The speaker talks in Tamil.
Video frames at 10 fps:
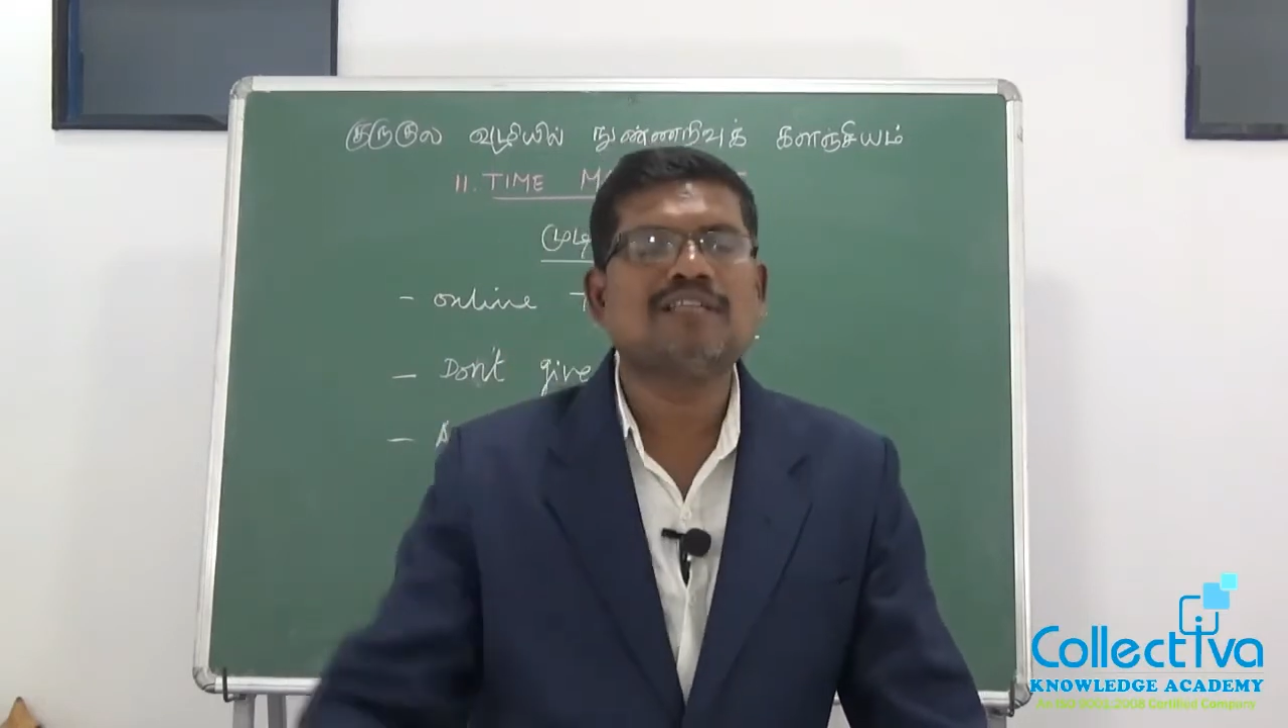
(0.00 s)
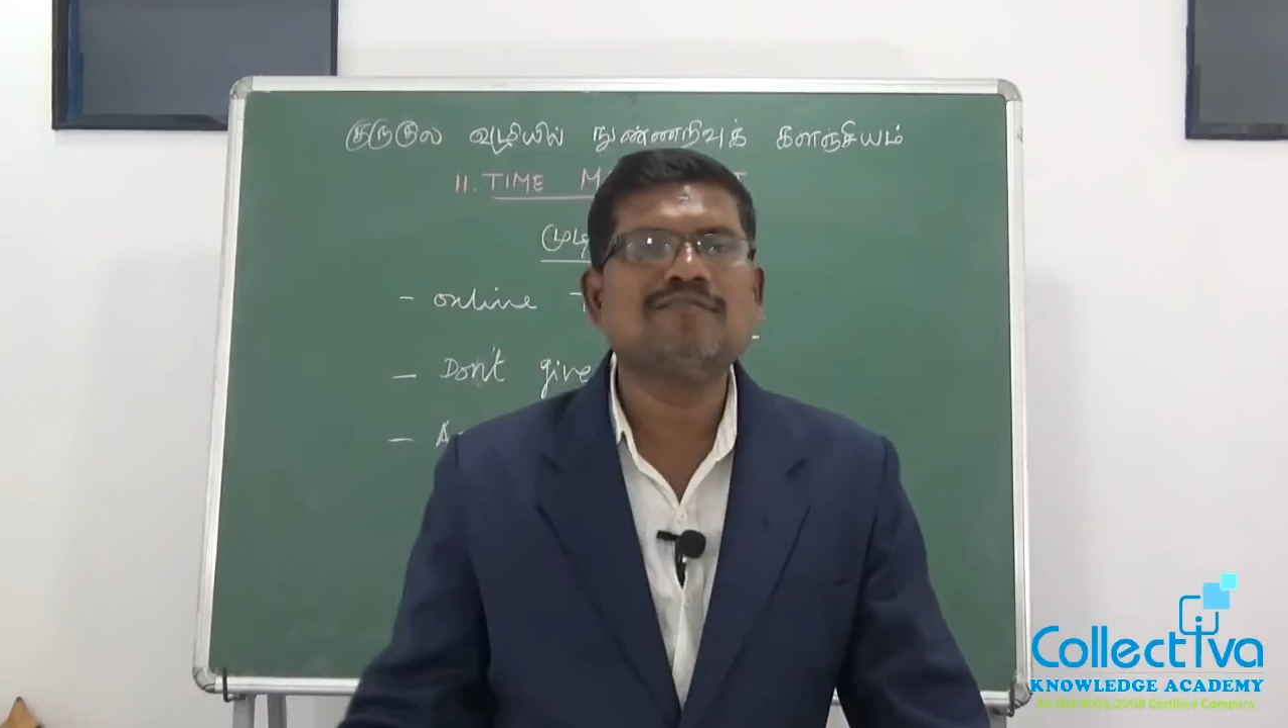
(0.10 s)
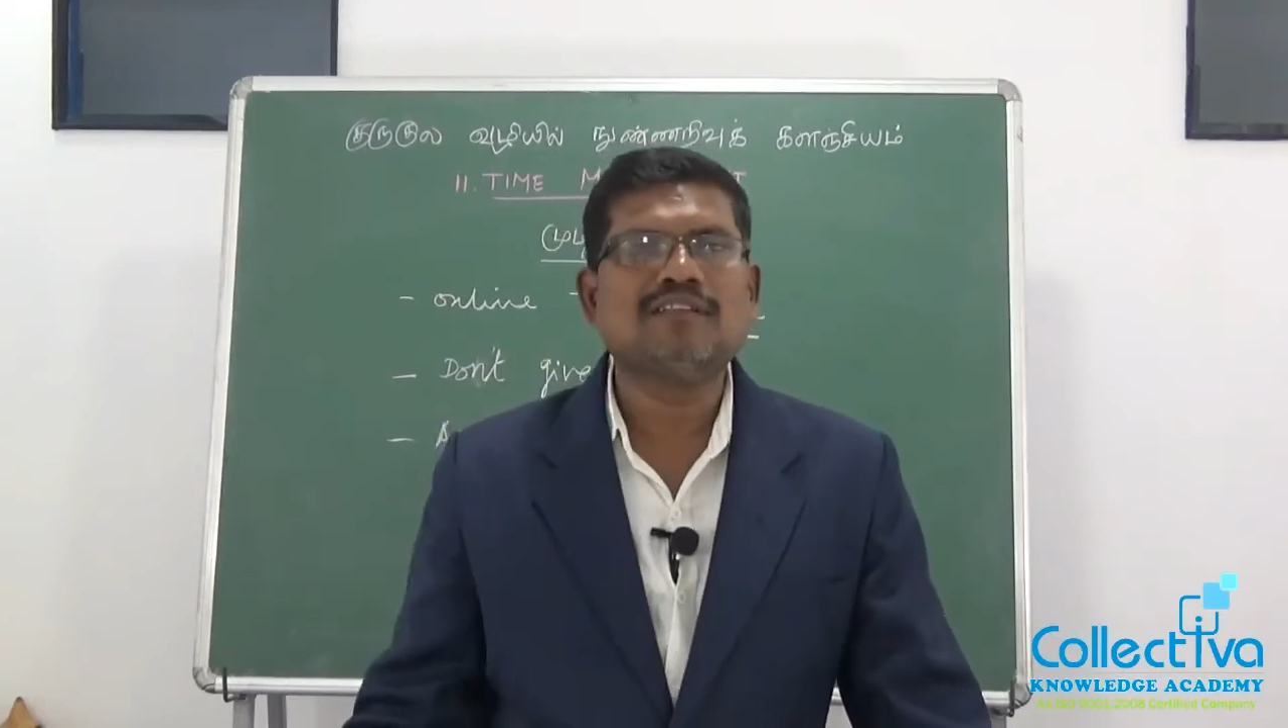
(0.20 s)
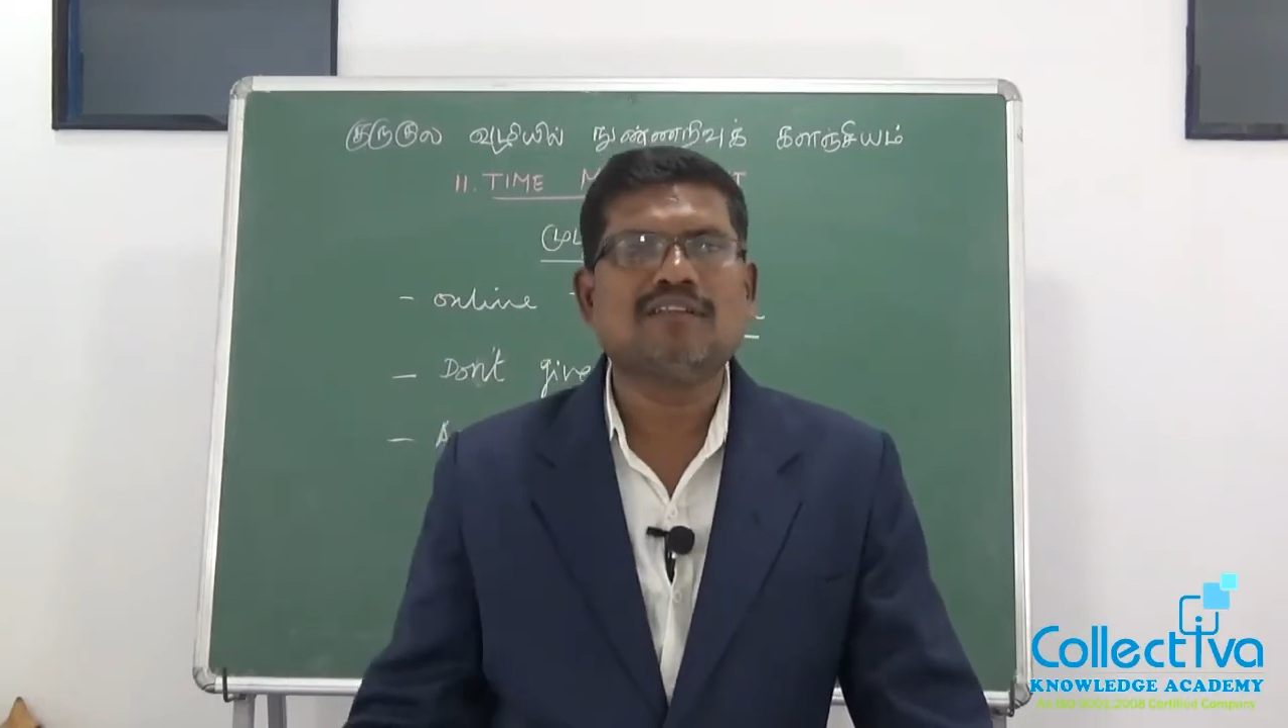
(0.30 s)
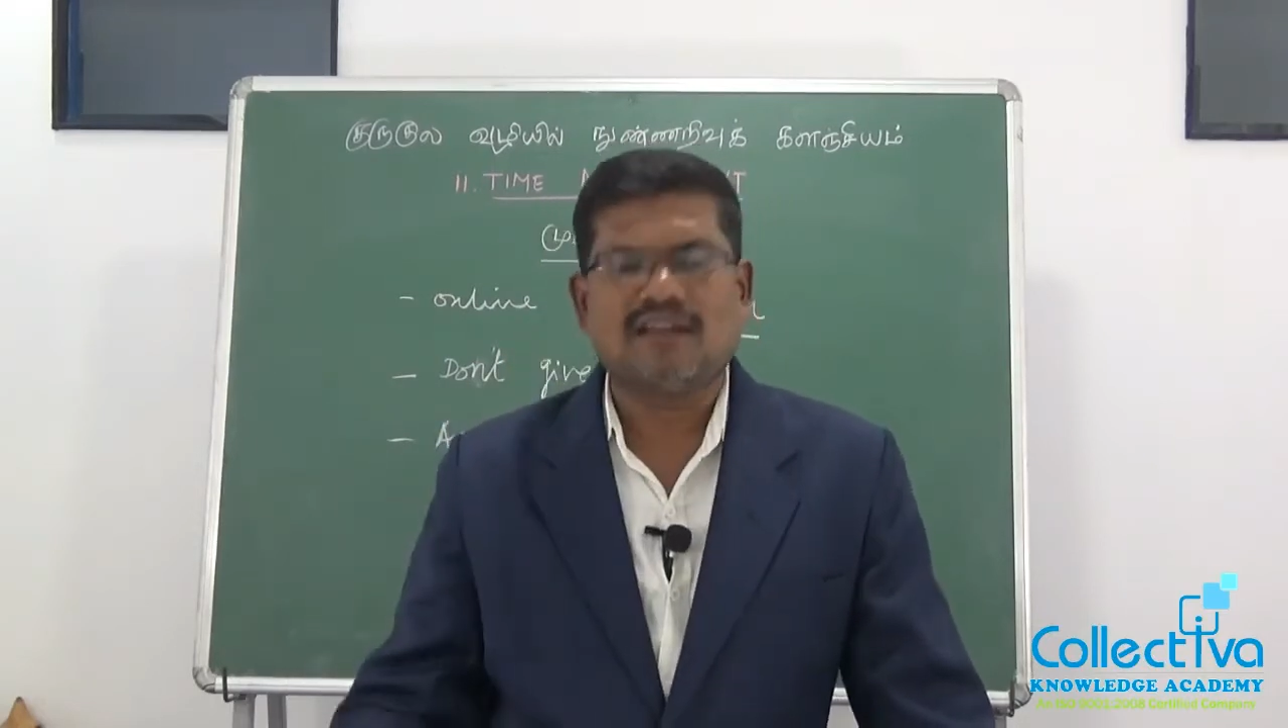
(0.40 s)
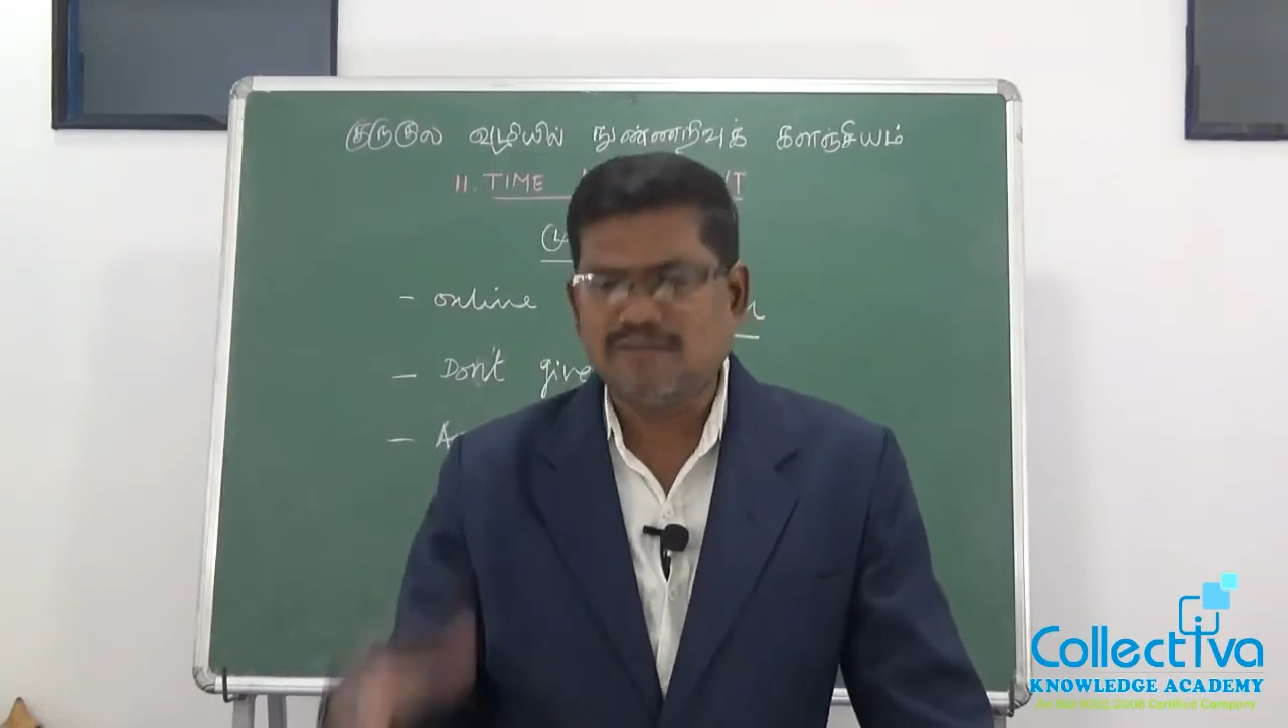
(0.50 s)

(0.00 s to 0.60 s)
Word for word: சதவீதம்